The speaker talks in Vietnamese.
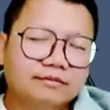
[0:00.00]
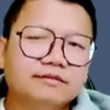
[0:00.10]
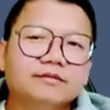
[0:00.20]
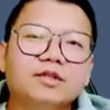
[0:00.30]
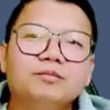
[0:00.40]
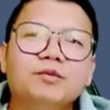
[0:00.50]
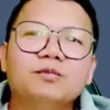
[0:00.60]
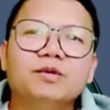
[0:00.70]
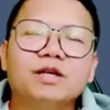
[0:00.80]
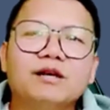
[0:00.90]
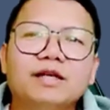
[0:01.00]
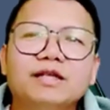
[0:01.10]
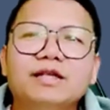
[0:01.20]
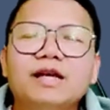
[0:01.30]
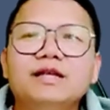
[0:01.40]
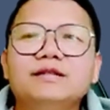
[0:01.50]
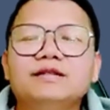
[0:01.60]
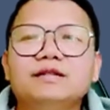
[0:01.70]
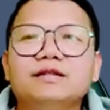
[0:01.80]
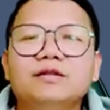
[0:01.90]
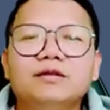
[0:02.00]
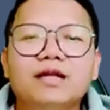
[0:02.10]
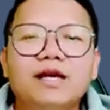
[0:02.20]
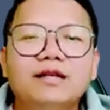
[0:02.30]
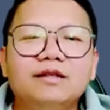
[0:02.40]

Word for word: ông pong bạc cọt này anh chỉ thua đấy